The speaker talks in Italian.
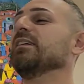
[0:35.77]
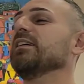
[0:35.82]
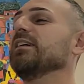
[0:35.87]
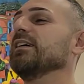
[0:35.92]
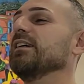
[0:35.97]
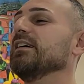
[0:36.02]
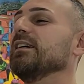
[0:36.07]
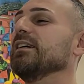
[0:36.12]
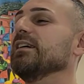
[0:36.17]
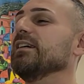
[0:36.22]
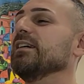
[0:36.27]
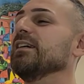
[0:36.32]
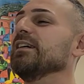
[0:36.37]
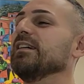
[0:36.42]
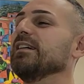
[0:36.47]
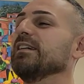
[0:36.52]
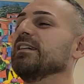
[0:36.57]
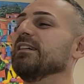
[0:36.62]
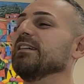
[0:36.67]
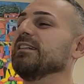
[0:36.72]

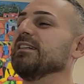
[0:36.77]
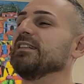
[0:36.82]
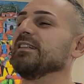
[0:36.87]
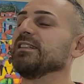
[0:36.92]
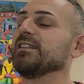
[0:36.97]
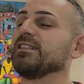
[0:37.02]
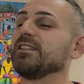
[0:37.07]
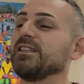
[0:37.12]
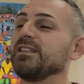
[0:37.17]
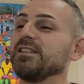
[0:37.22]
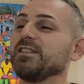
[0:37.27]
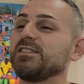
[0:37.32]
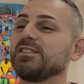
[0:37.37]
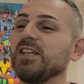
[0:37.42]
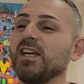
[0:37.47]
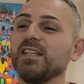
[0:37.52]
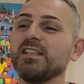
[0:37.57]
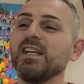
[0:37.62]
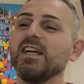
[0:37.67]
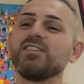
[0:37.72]
E
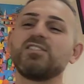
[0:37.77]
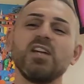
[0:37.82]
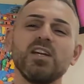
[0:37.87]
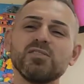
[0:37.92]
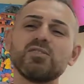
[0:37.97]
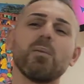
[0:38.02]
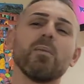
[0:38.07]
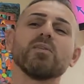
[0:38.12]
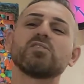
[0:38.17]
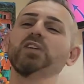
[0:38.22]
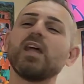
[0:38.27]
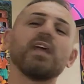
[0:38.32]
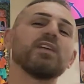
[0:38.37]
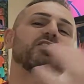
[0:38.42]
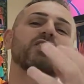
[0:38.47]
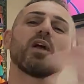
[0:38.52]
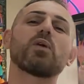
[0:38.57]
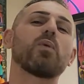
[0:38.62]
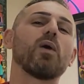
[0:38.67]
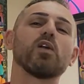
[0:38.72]
c'è, da, c'è, insomma, c'è,
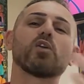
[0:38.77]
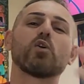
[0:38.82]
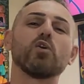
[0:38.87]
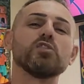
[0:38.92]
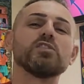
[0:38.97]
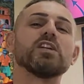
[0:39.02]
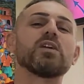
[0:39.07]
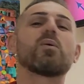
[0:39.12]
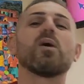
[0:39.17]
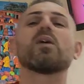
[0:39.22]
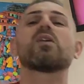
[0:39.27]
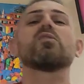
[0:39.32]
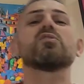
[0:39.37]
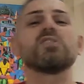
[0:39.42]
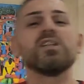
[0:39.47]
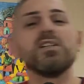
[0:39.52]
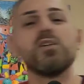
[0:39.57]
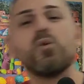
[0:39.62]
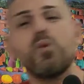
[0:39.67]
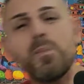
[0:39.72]
c'è qualcosina,
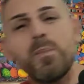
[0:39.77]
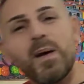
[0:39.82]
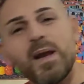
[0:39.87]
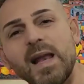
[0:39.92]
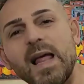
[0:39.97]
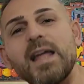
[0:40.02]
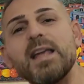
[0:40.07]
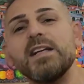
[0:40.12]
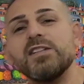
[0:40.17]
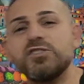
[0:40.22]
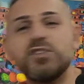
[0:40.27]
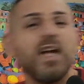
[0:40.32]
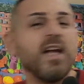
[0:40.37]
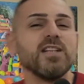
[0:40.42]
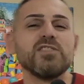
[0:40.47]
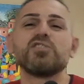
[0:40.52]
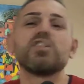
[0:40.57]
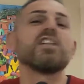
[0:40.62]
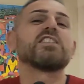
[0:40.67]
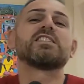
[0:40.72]
qualcosina di cui parlare
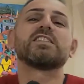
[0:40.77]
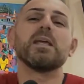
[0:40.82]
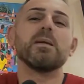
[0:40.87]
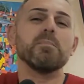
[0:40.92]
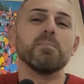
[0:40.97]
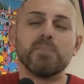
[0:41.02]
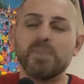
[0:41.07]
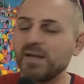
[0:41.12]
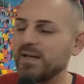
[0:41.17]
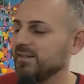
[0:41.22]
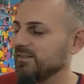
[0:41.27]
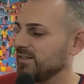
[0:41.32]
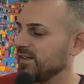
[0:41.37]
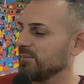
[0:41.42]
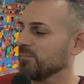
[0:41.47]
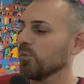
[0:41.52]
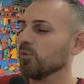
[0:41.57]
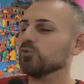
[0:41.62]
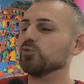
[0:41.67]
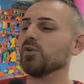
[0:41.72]
c'è, c'è sempre nel
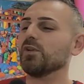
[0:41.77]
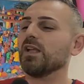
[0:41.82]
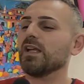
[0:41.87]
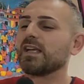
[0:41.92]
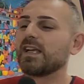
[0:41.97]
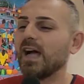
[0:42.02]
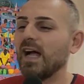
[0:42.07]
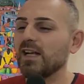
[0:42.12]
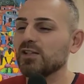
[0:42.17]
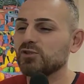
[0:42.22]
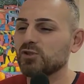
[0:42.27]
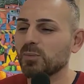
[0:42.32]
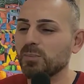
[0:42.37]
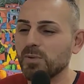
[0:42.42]
mondo del calcio.